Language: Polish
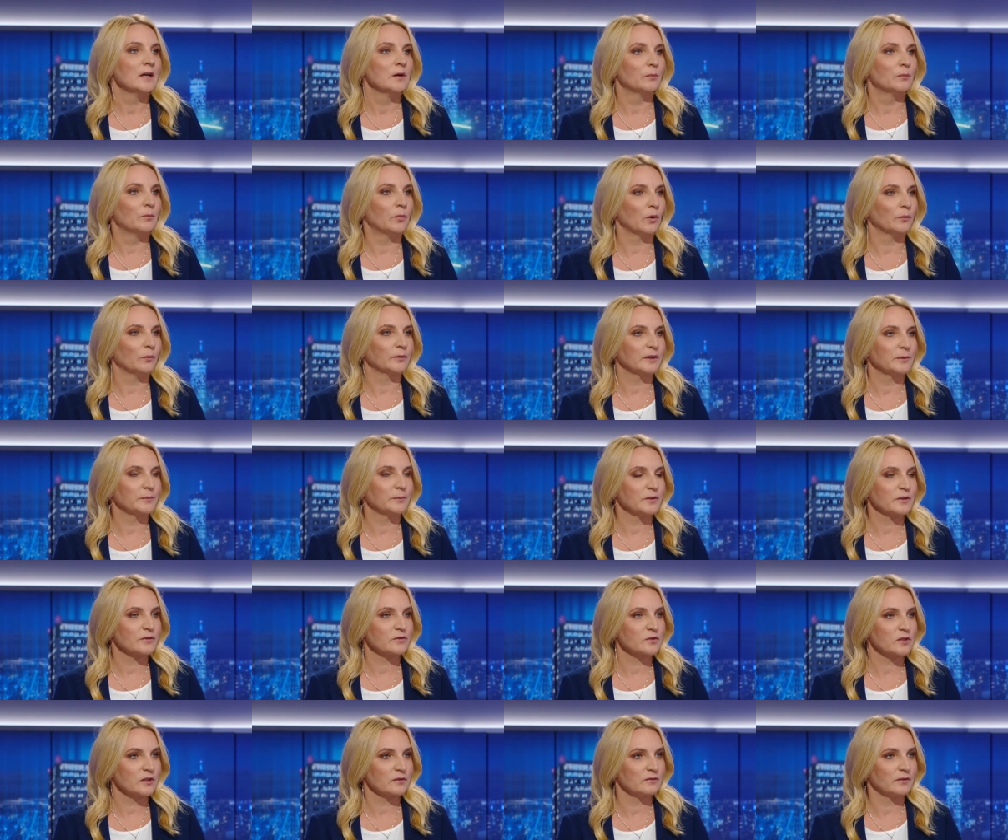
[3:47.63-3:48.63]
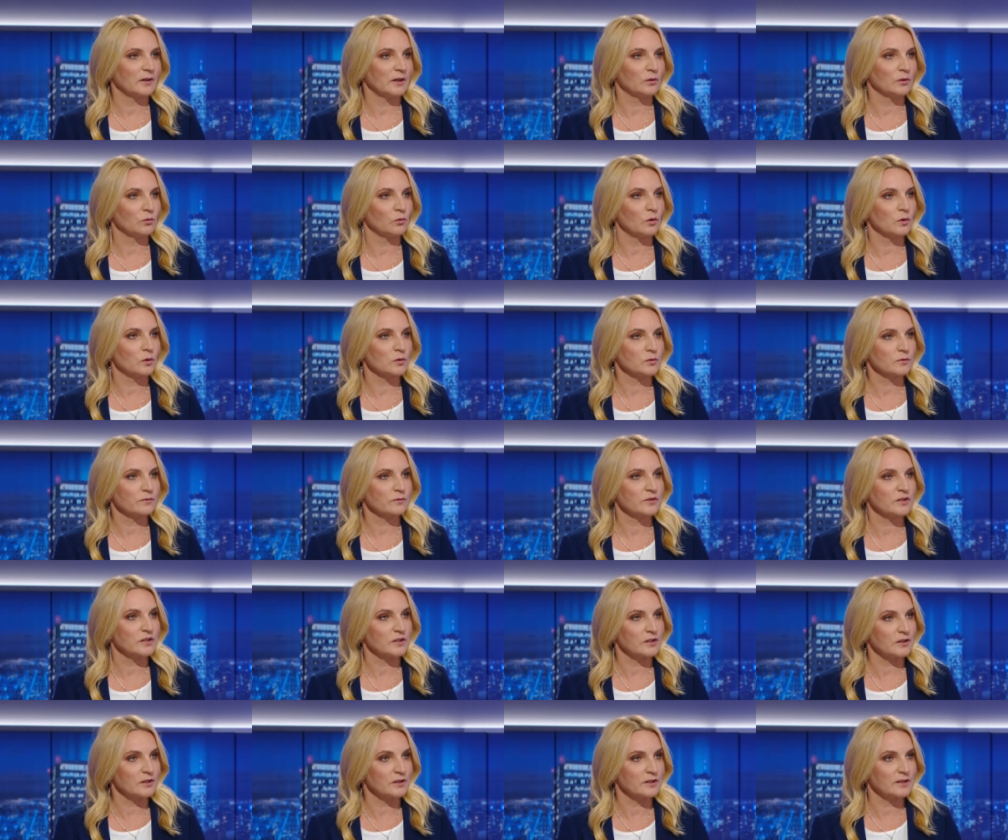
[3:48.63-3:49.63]
po tej pierwszej fali uchodźców z
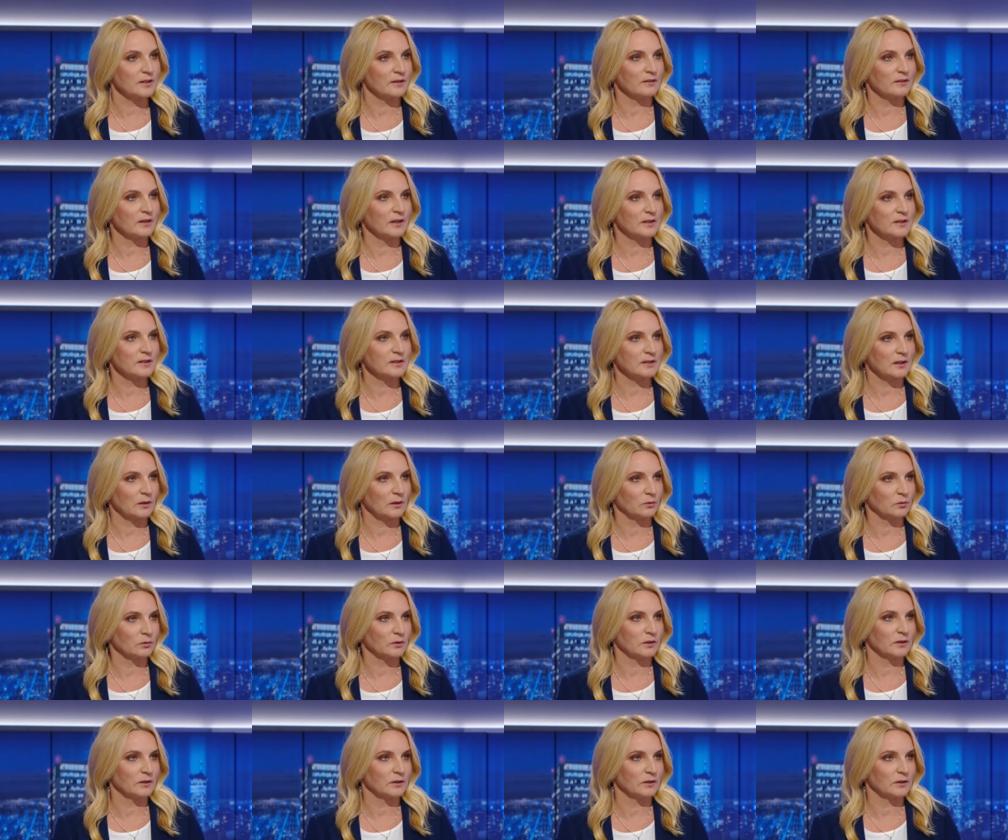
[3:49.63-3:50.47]
Syrii i z Afganistanu,